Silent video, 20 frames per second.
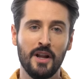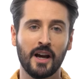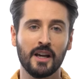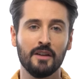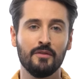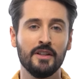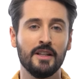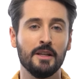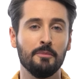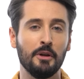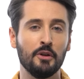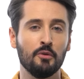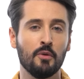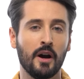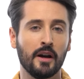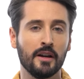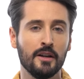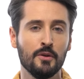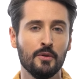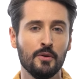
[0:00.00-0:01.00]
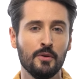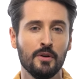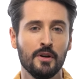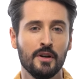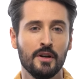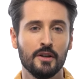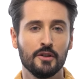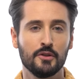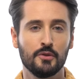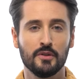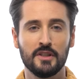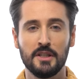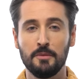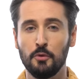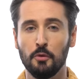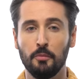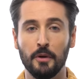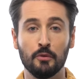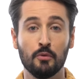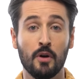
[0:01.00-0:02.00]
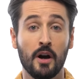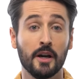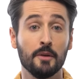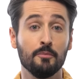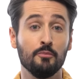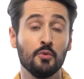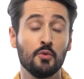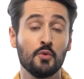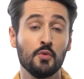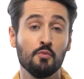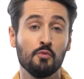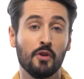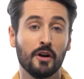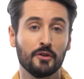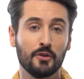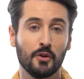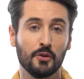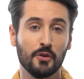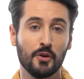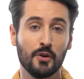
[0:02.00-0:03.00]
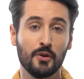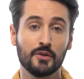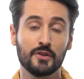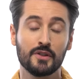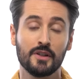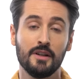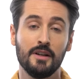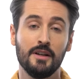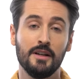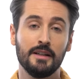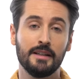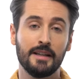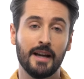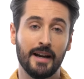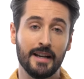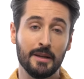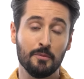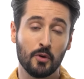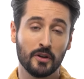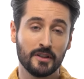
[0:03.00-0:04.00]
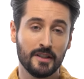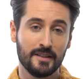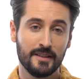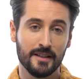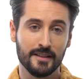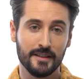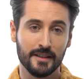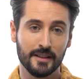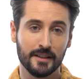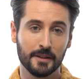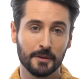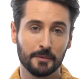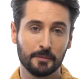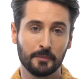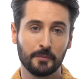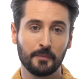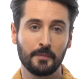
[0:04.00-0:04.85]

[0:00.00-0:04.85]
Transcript: l'arrivée des baignoires îlots, ce type de baignoire est beaucoup moins tendance, car elle est moins esthétique.